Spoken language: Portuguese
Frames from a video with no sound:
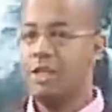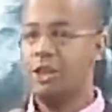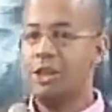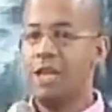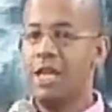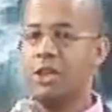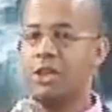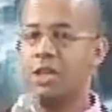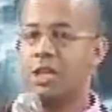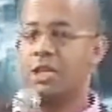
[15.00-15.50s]
E
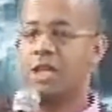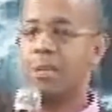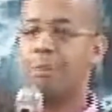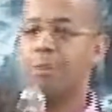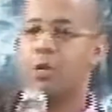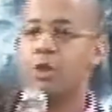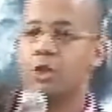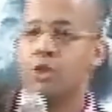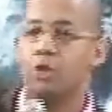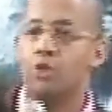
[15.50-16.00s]
tem gente que
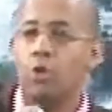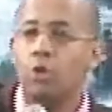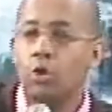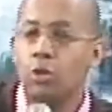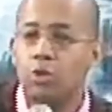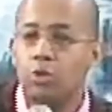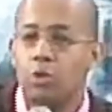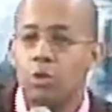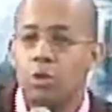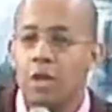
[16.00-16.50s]
depois de um
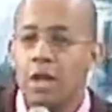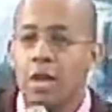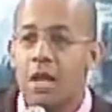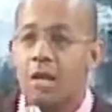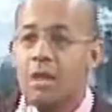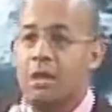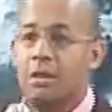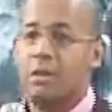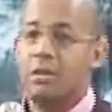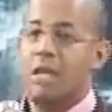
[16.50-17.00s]
luto
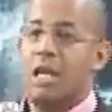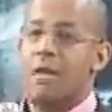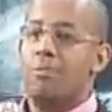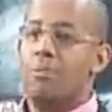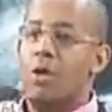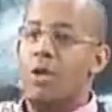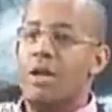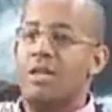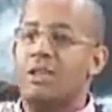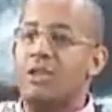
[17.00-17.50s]

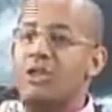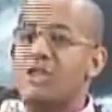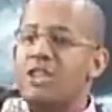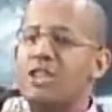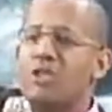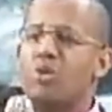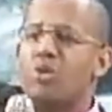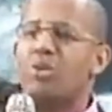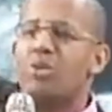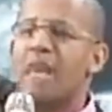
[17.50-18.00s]
demora
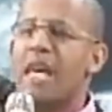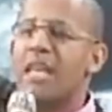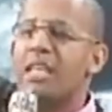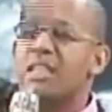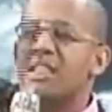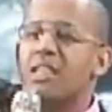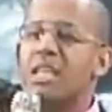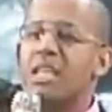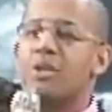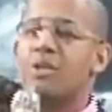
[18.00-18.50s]
5,
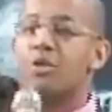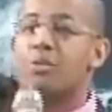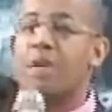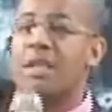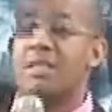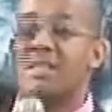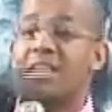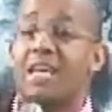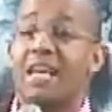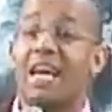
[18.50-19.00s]
10 anos
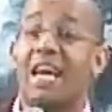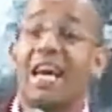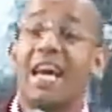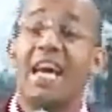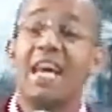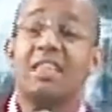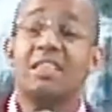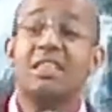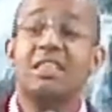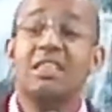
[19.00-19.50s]
para ser
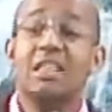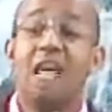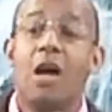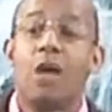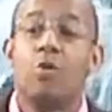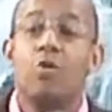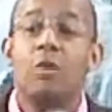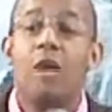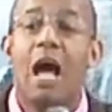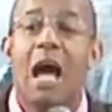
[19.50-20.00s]

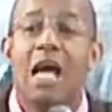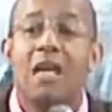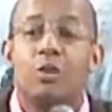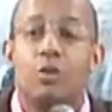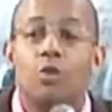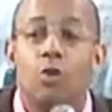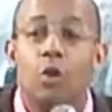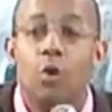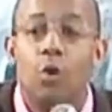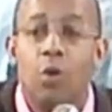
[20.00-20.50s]

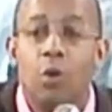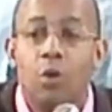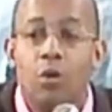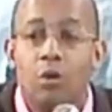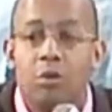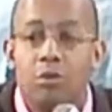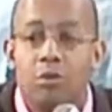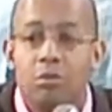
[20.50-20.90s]
restaurado.